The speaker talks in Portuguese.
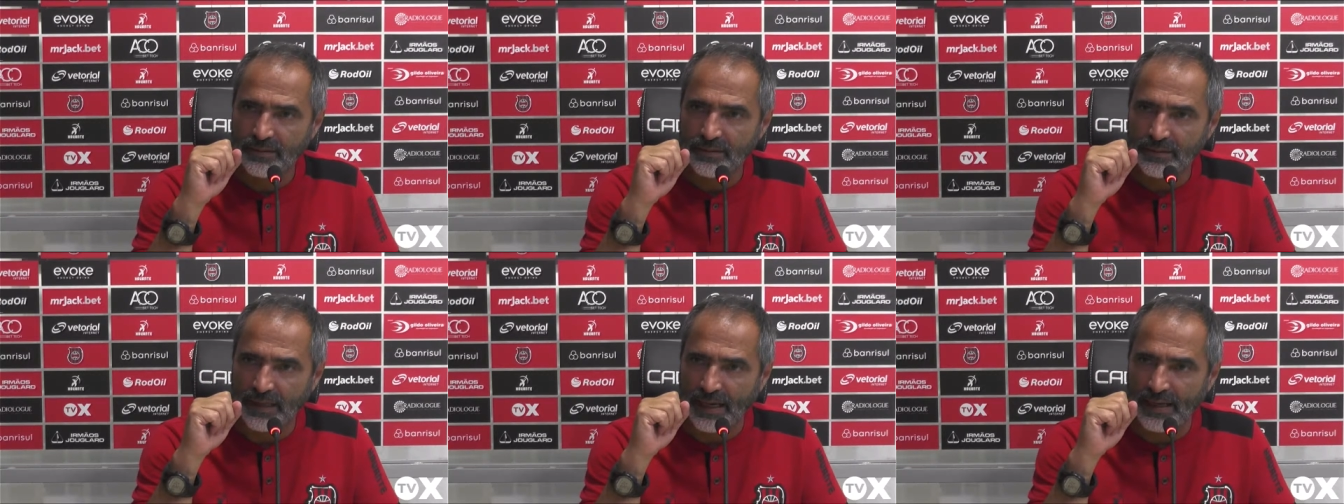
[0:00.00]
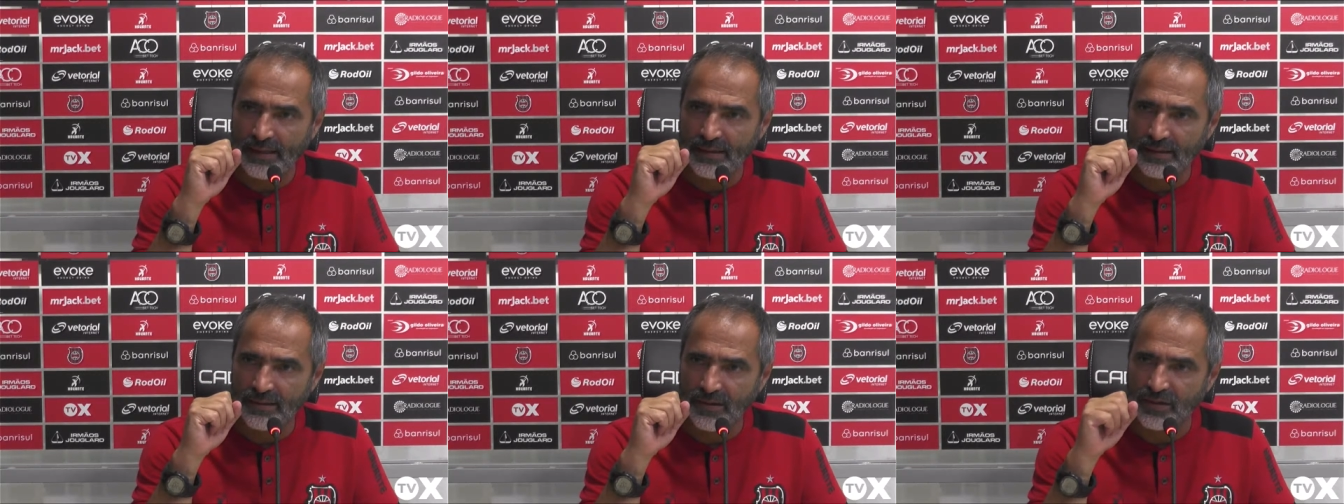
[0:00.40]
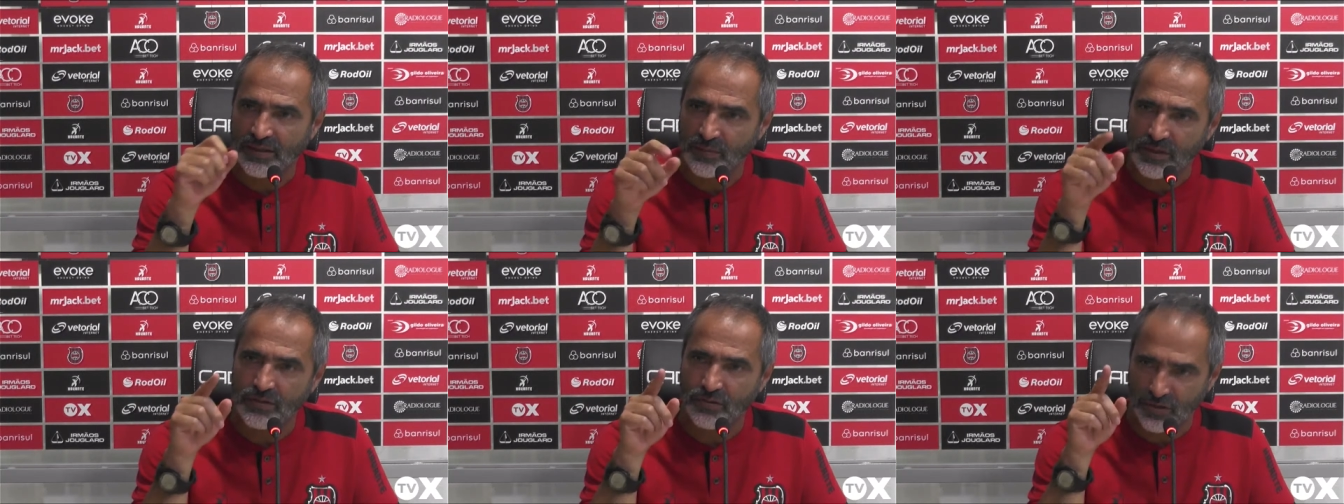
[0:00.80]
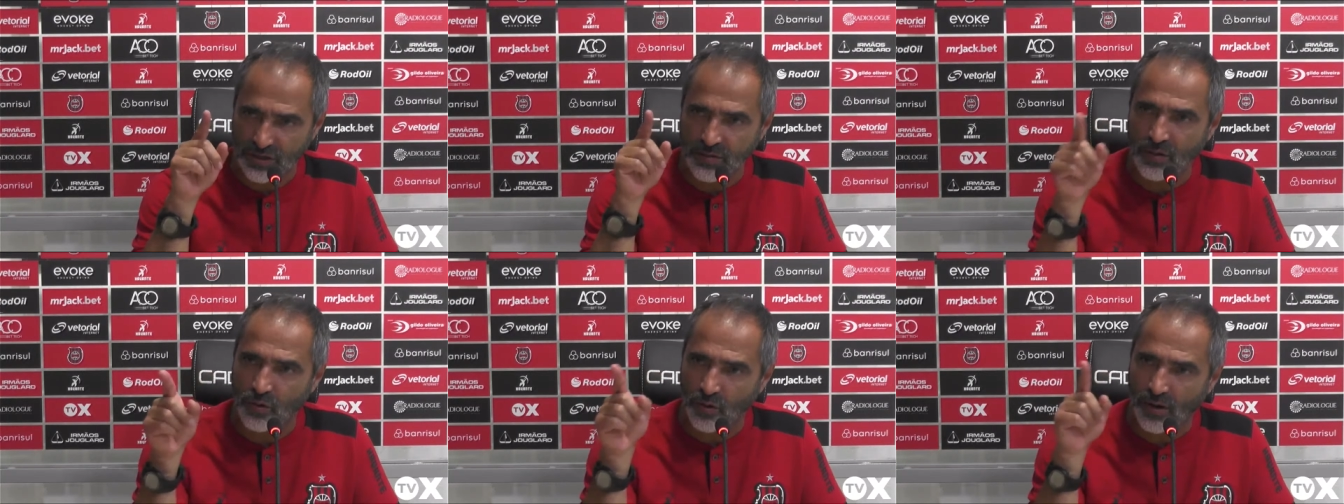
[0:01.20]
Né? Nós, temos que, nós
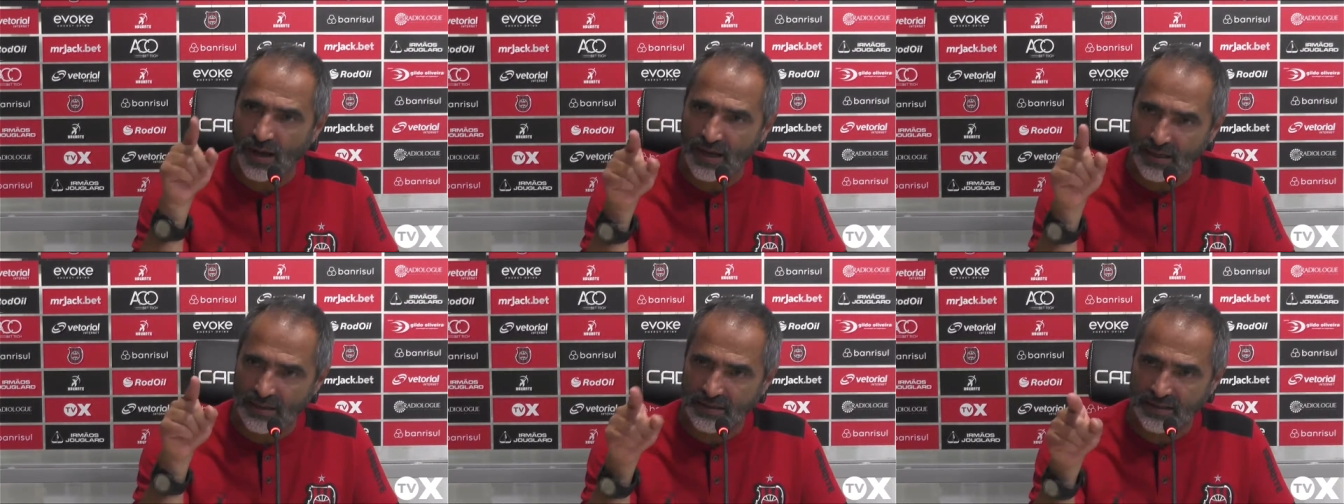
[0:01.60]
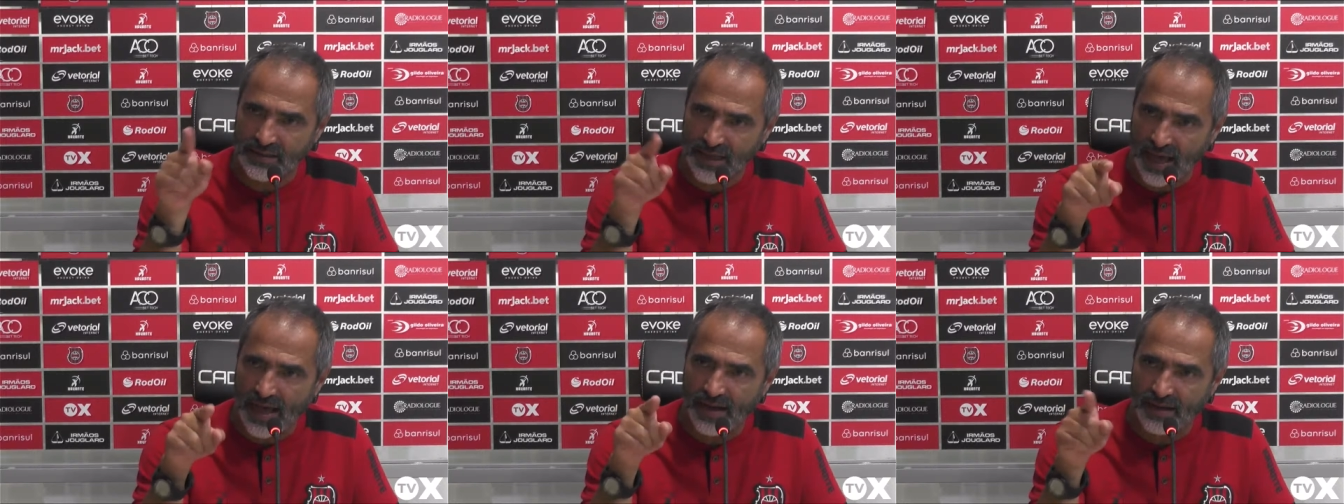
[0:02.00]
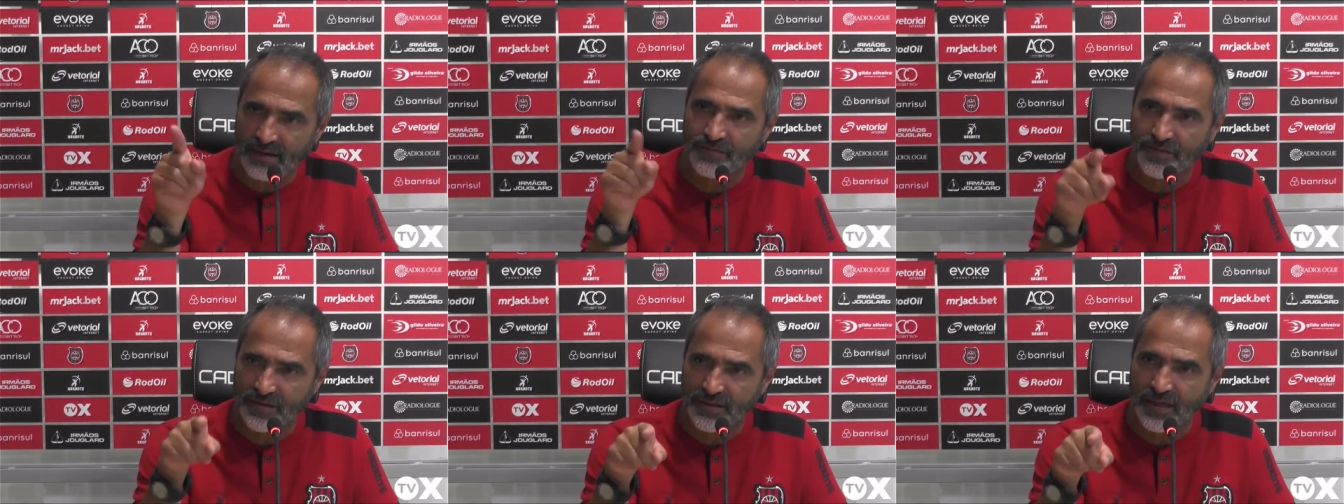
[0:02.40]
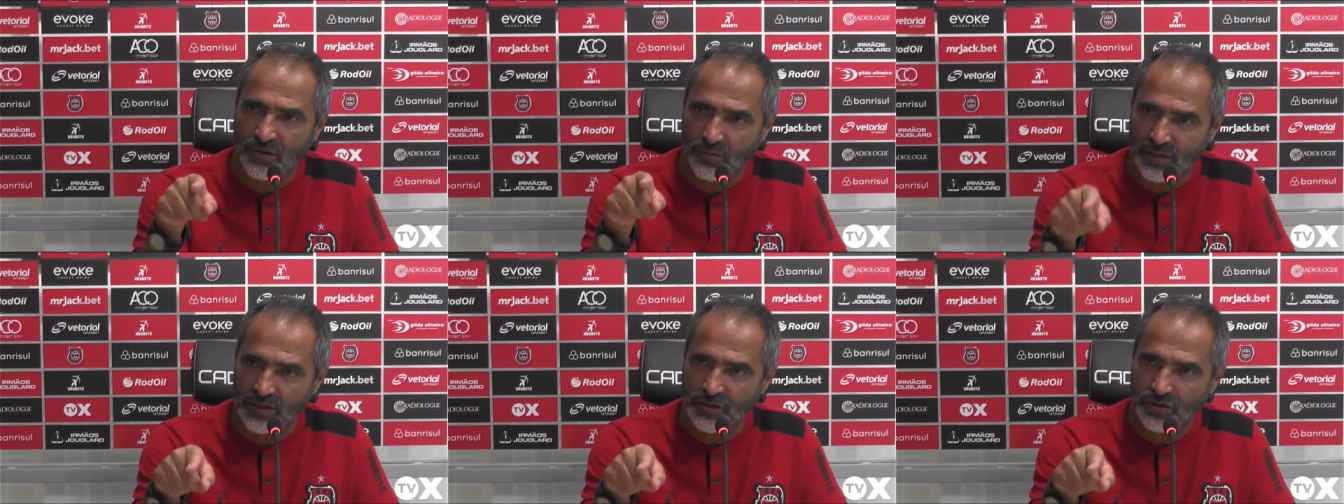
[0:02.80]
tínhamos que colocar esses caras que
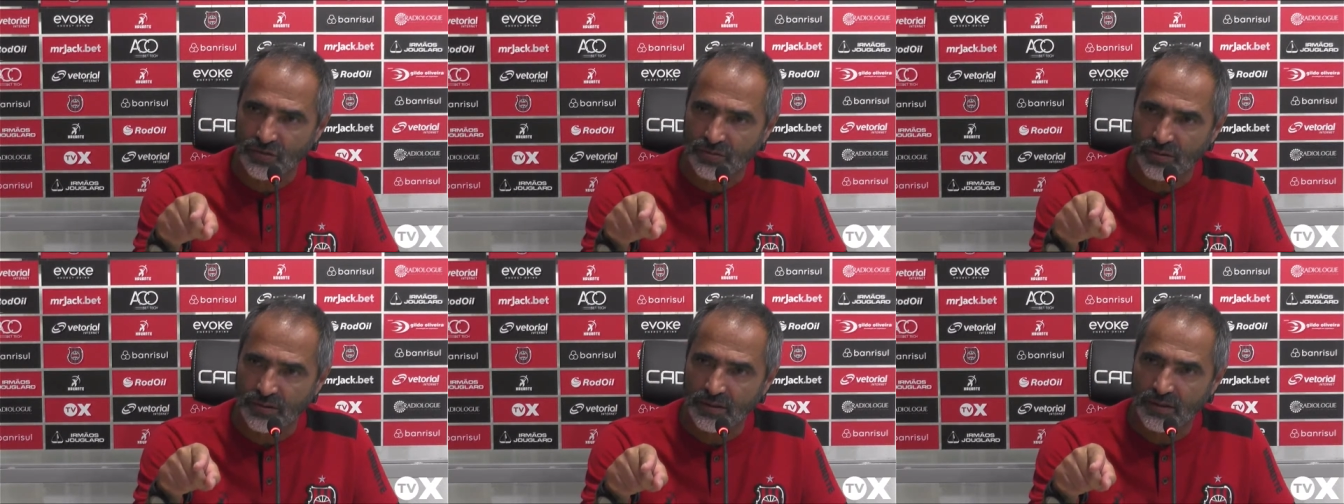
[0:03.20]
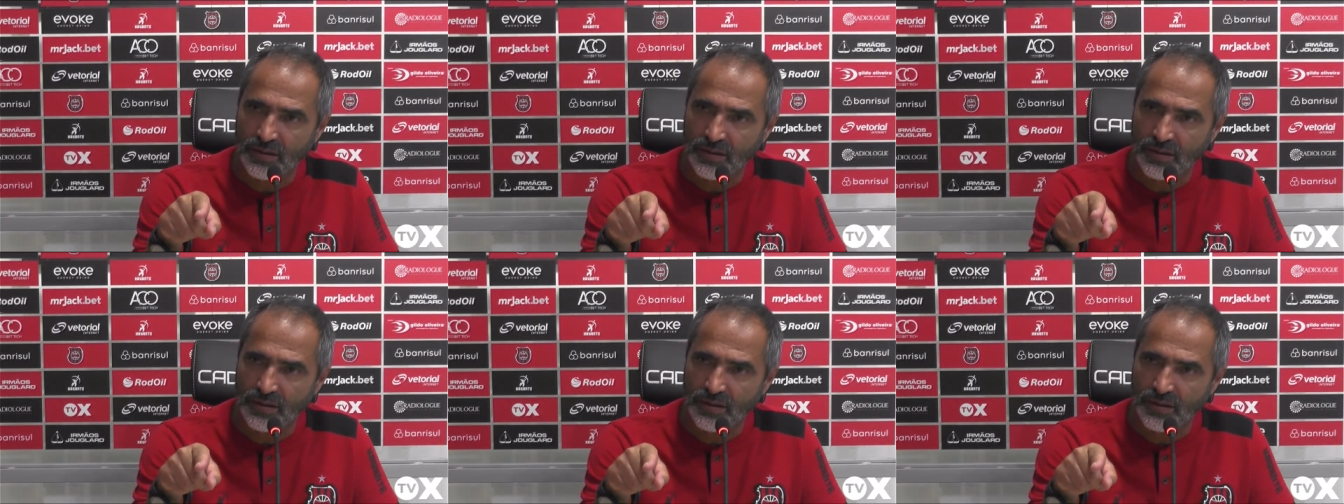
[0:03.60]
fizeram isso